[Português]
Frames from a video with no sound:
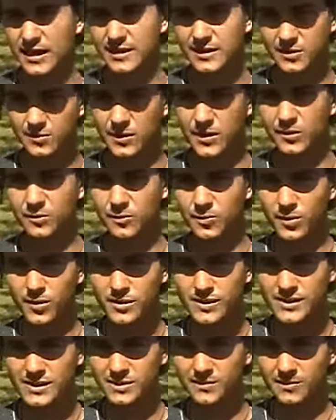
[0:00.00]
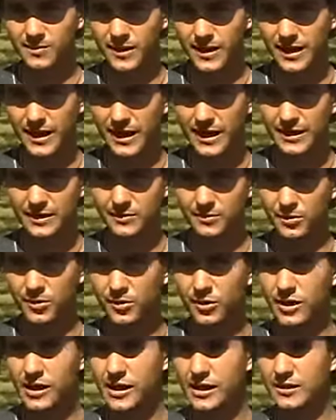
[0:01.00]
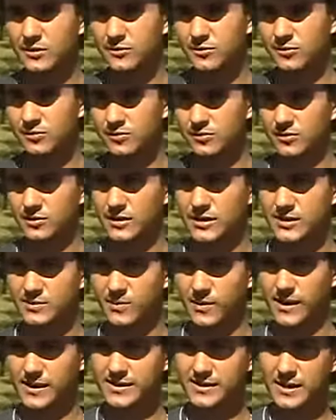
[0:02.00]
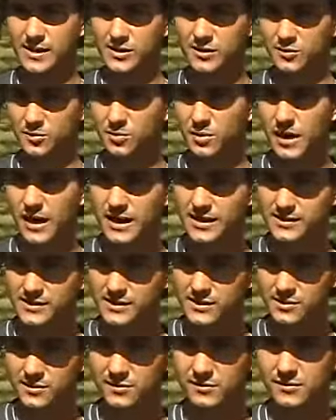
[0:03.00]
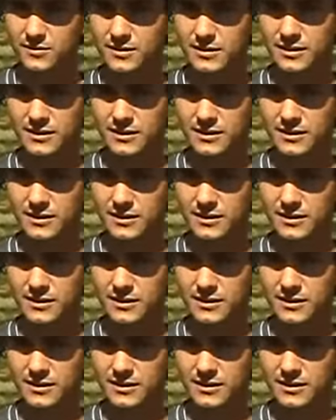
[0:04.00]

que ela também não possa ser empregada. A maioria do, das pastagens do Brasil